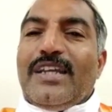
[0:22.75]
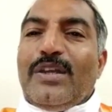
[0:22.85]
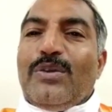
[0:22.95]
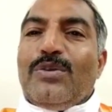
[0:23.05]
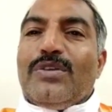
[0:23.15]

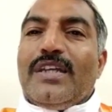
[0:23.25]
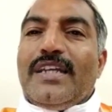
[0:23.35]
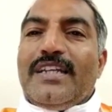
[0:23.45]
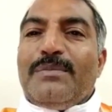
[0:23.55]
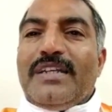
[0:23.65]
कि लॉन्ग
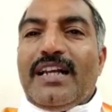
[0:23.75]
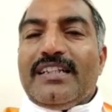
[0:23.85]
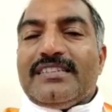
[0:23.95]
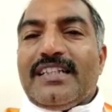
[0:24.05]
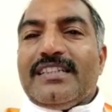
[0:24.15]
एंड
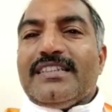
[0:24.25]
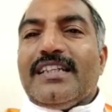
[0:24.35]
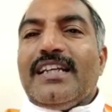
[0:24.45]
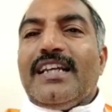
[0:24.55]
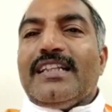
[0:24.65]
मिडिल
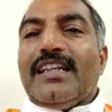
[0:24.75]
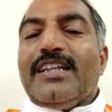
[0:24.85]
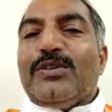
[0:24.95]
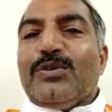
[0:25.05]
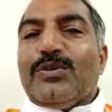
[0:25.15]
डिस्टेंस के
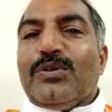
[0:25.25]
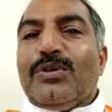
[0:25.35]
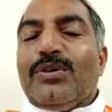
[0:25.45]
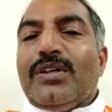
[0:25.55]
एथलीटों को